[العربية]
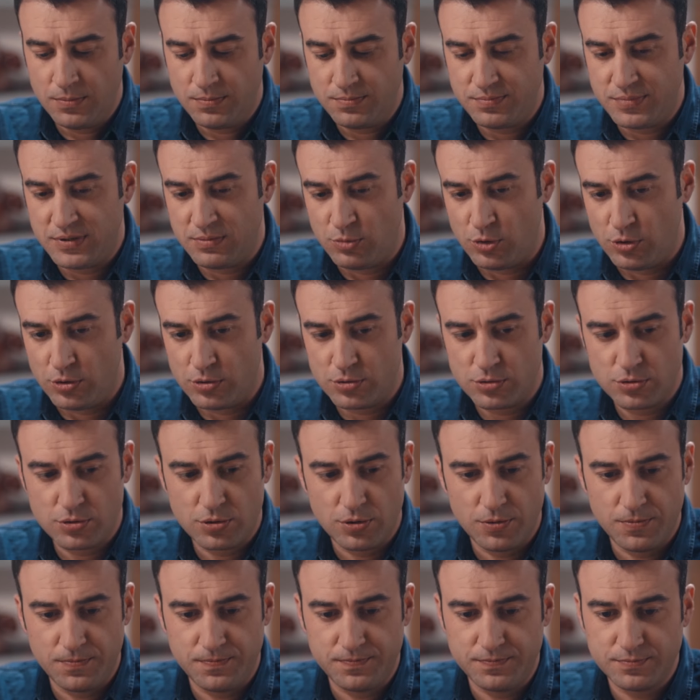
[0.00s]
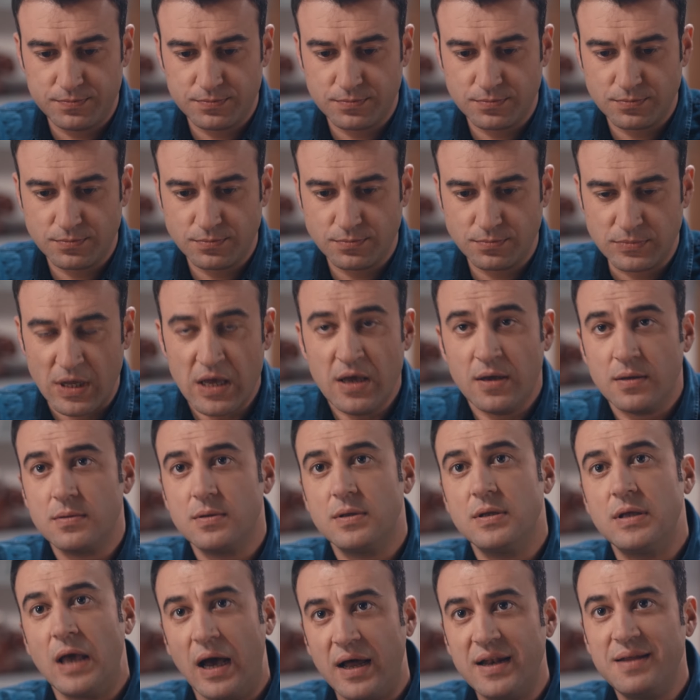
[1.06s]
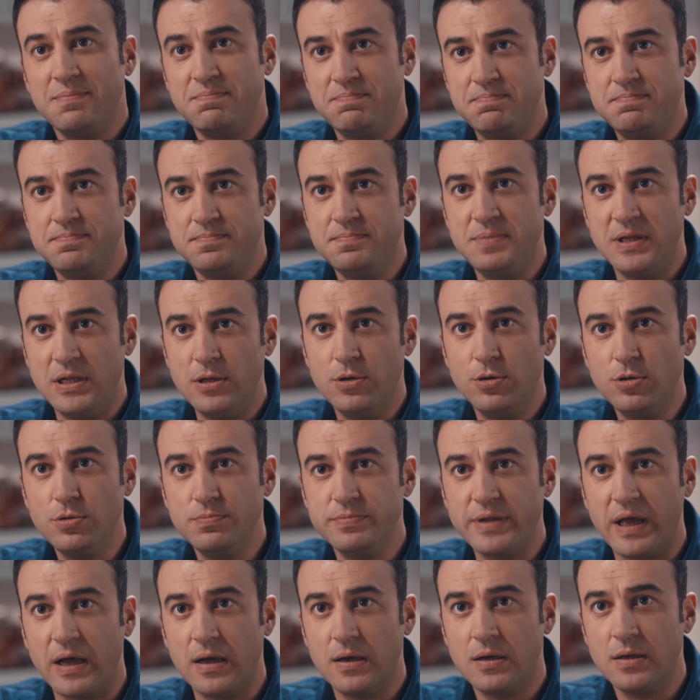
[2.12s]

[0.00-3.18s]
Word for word: ما بنعرف وينها يعني كنت بعرف